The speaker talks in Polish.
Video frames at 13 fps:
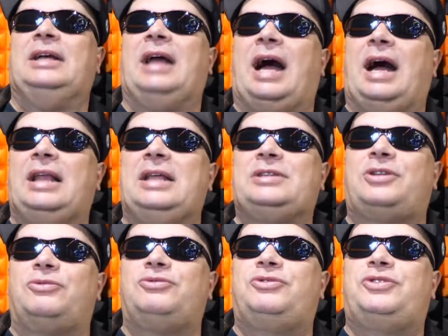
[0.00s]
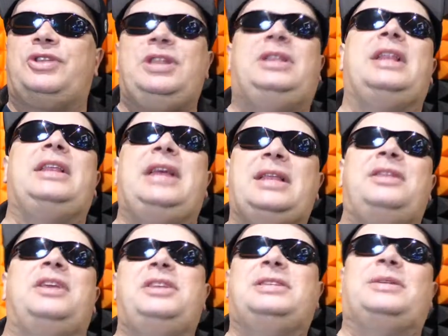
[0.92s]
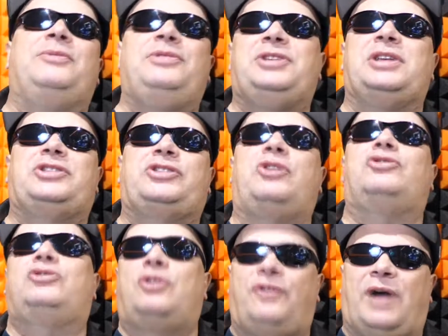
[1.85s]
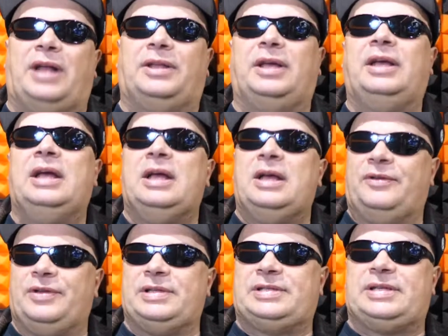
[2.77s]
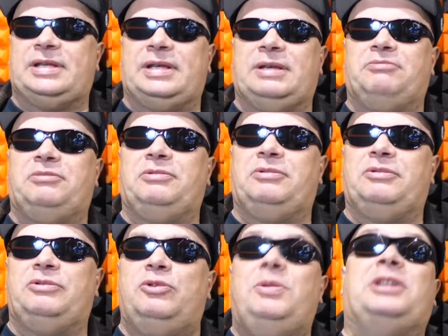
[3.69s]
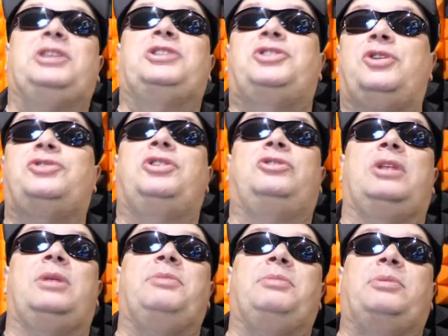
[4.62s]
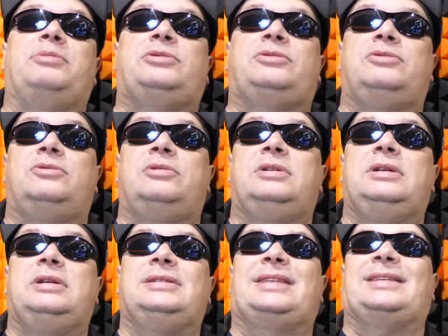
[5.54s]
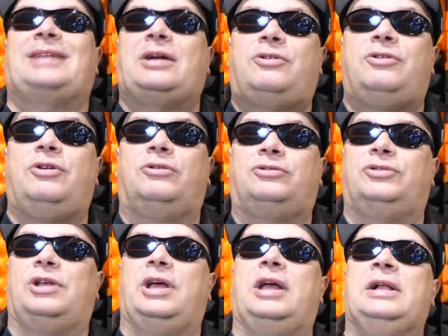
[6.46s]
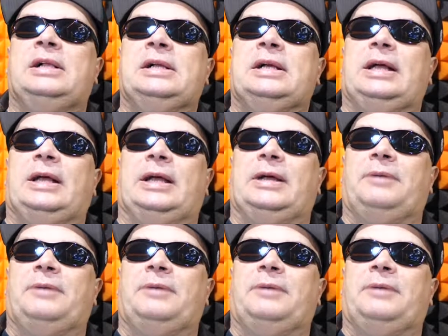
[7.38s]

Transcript: ale są inteligentnie, niesamowicie skonstruowane. Więc lubię też książki książki, które mnie po prostu e, zaskakują, które e,